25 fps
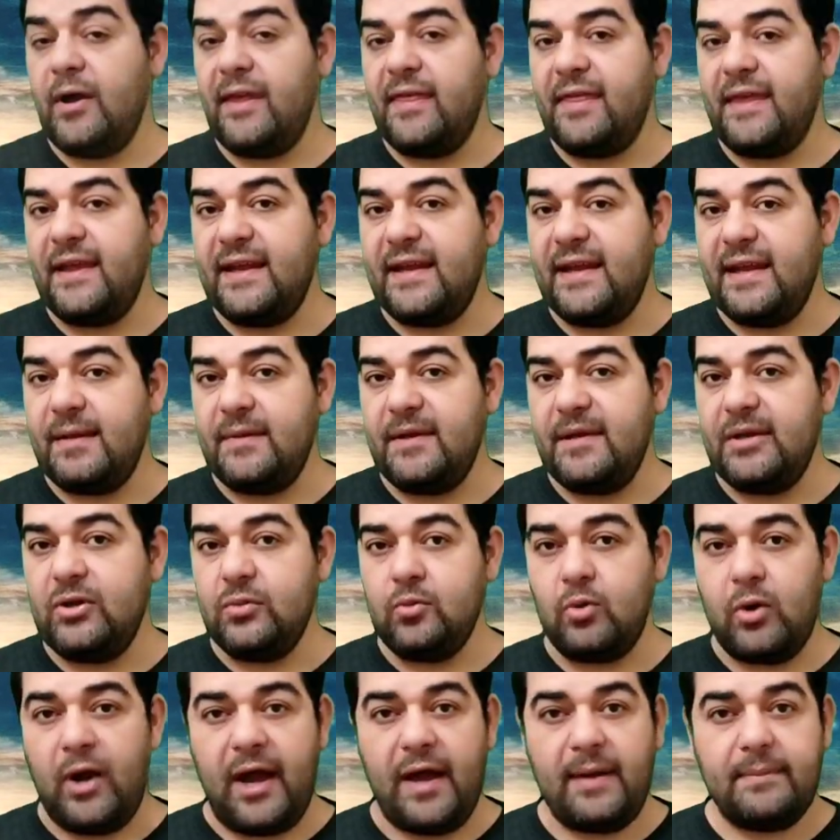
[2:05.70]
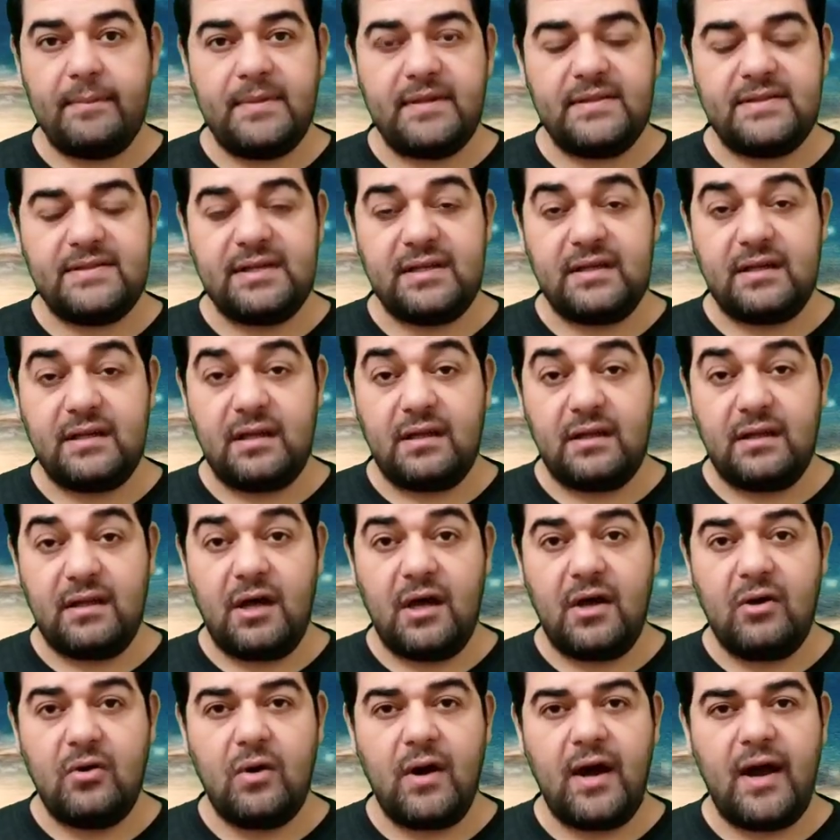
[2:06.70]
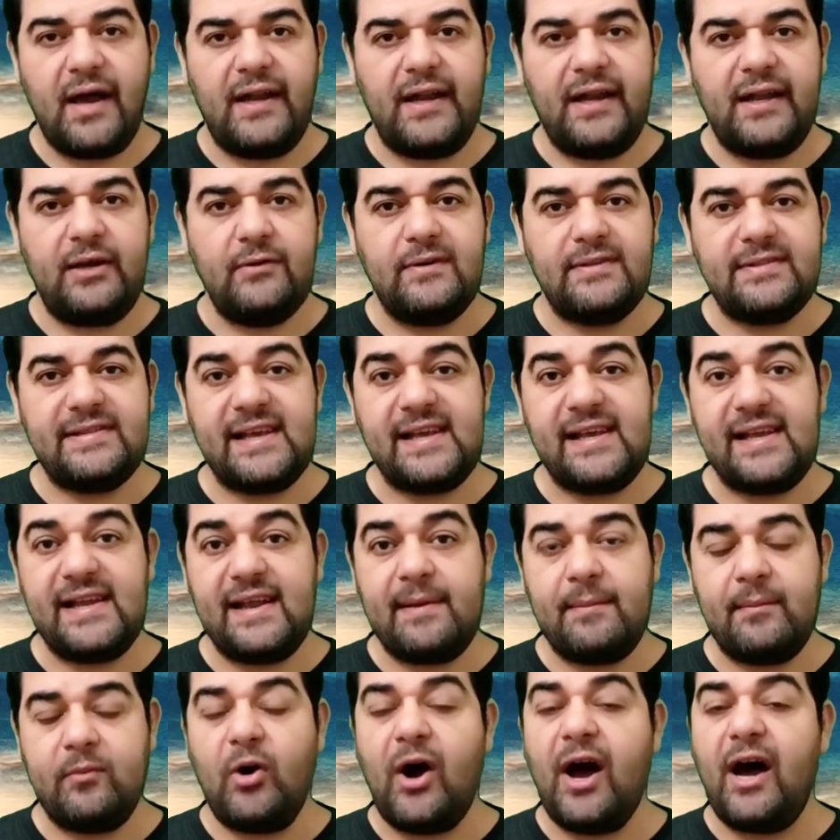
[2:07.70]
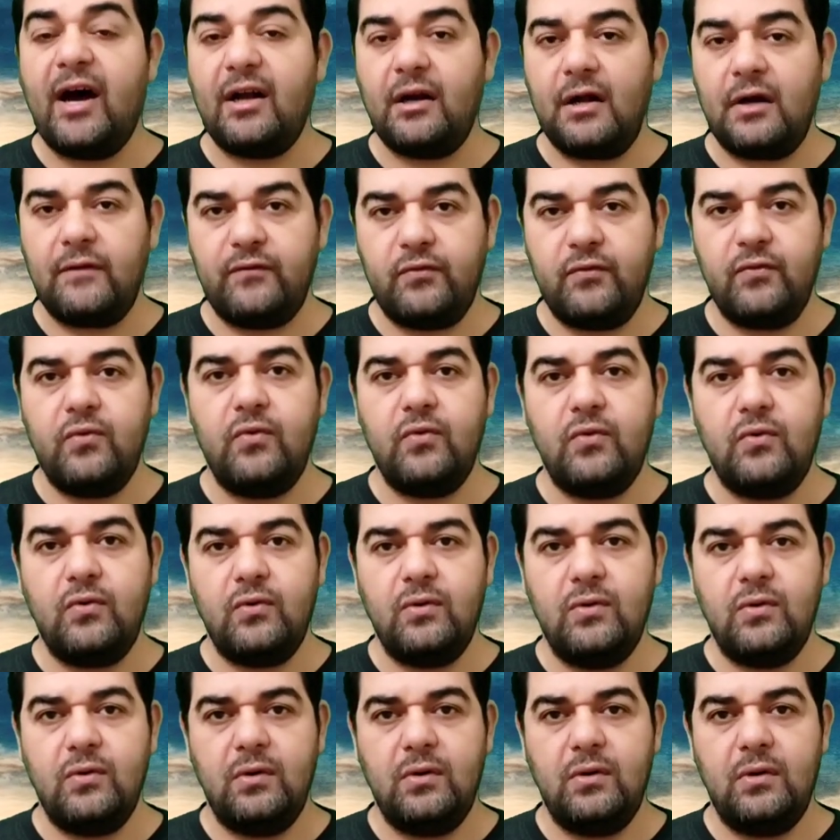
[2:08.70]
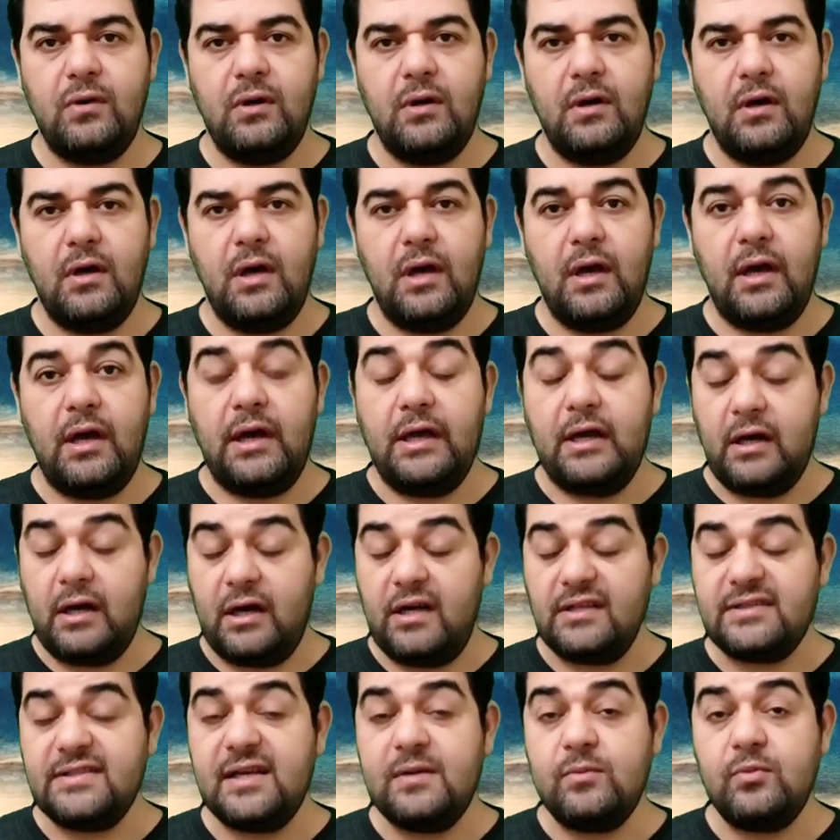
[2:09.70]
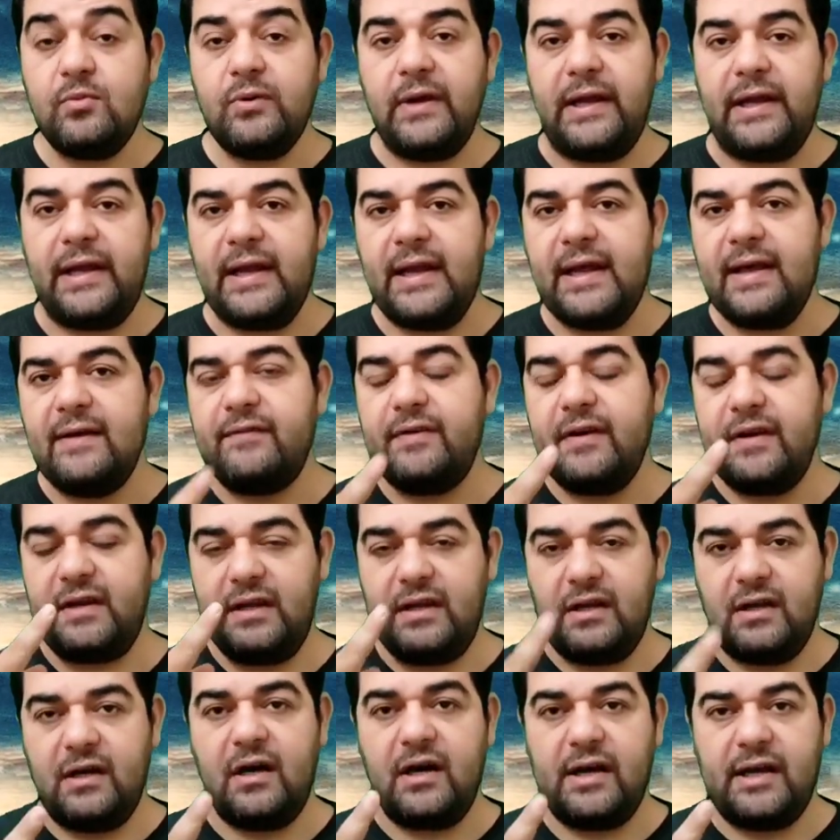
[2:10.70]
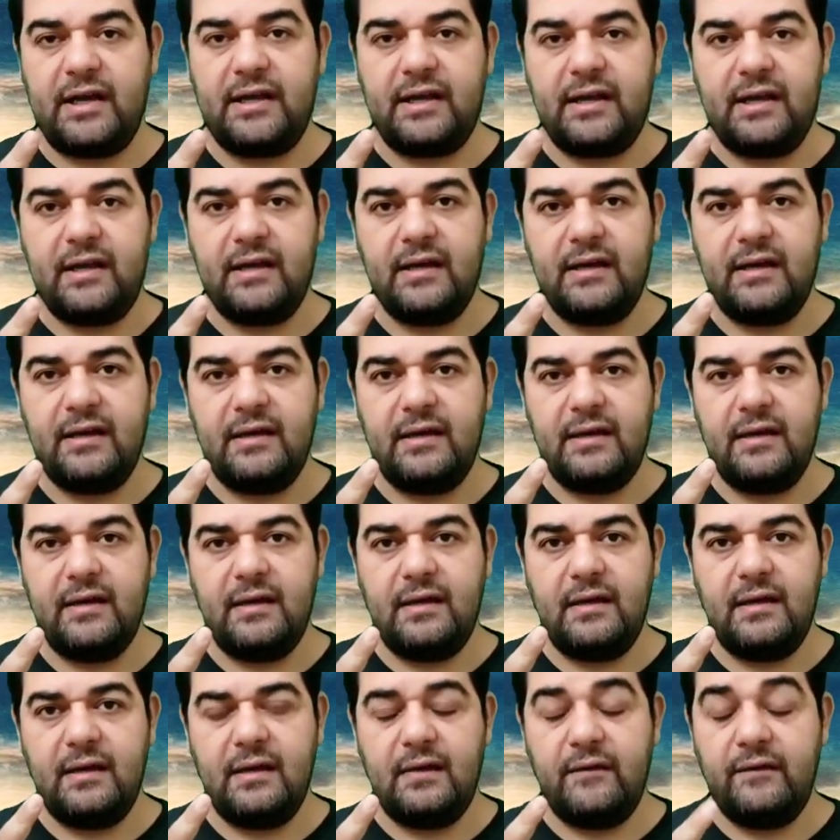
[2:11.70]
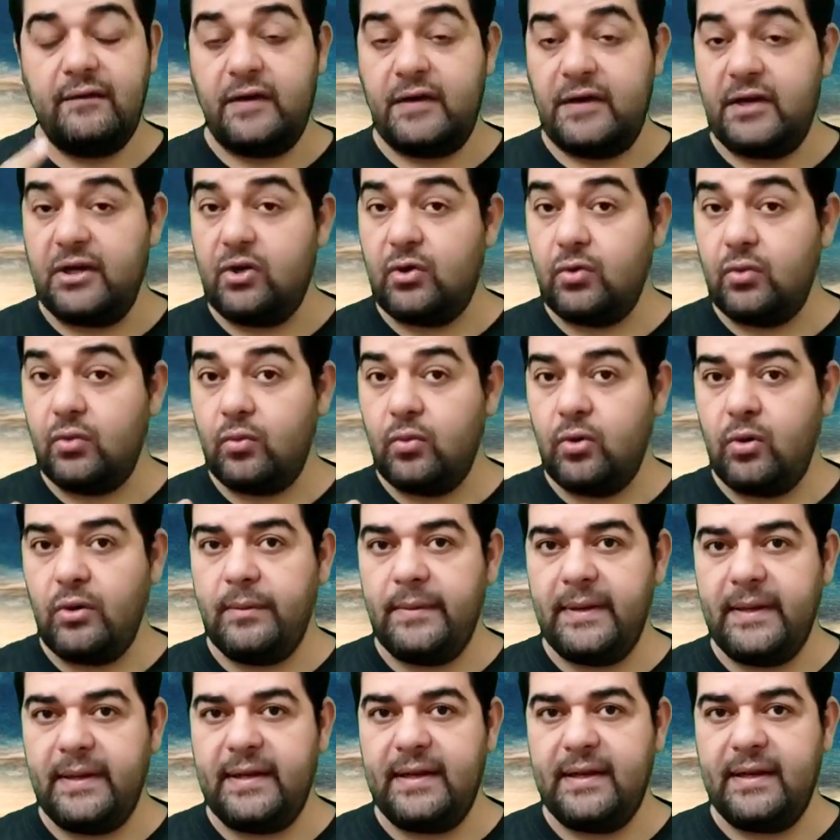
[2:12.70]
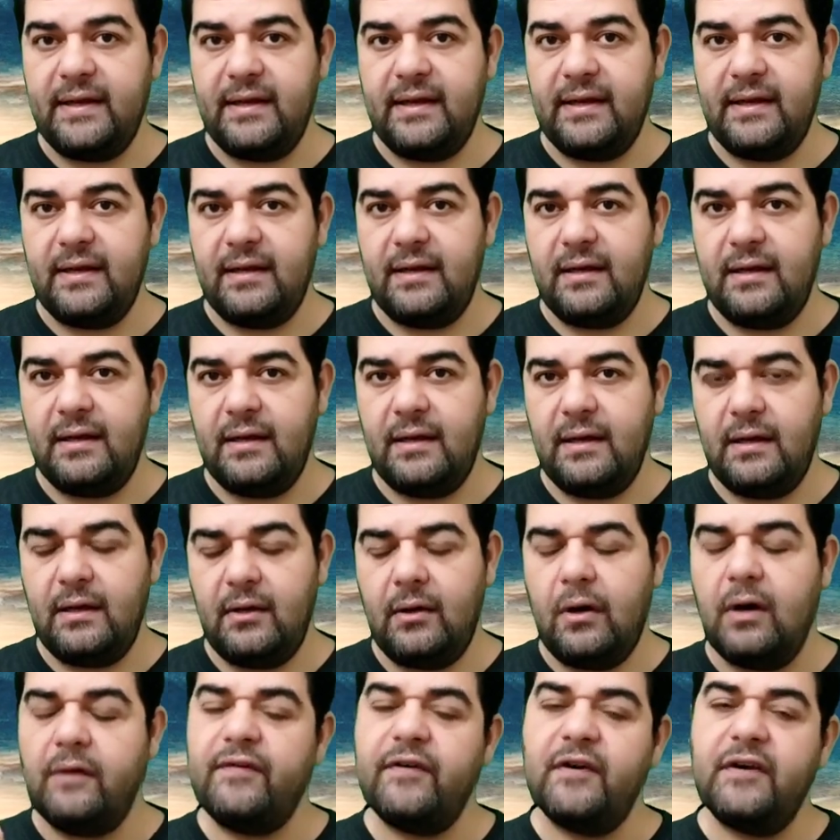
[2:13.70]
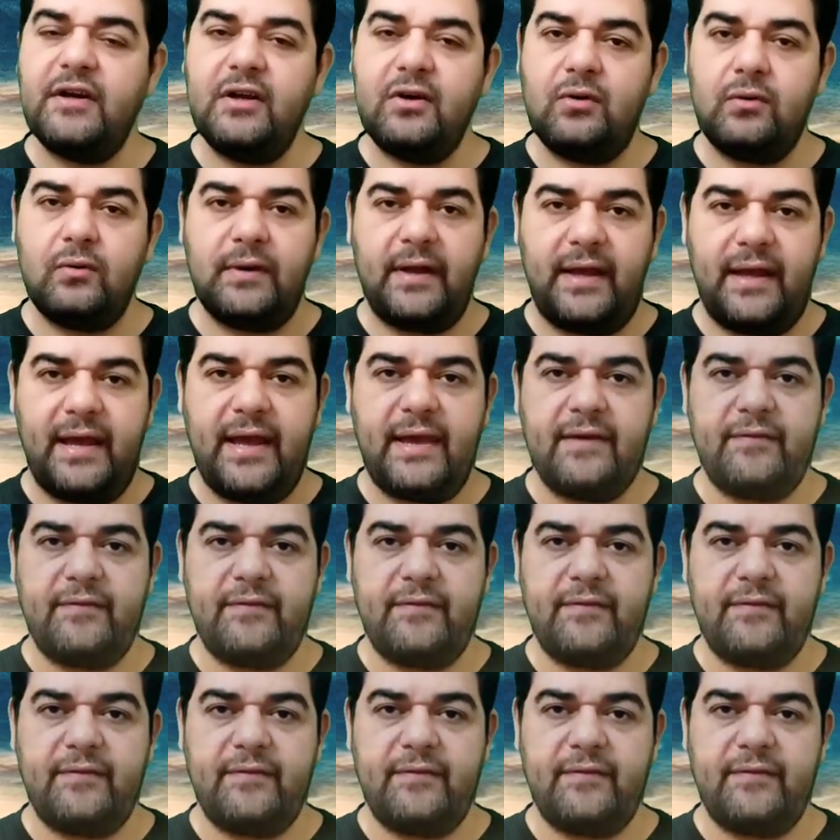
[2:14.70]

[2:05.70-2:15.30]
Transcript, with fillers: بعث النبي محمد صلى الله عليه وسلم وعرفوه انقسموا إلى فريقين فريق مؤمن وفريق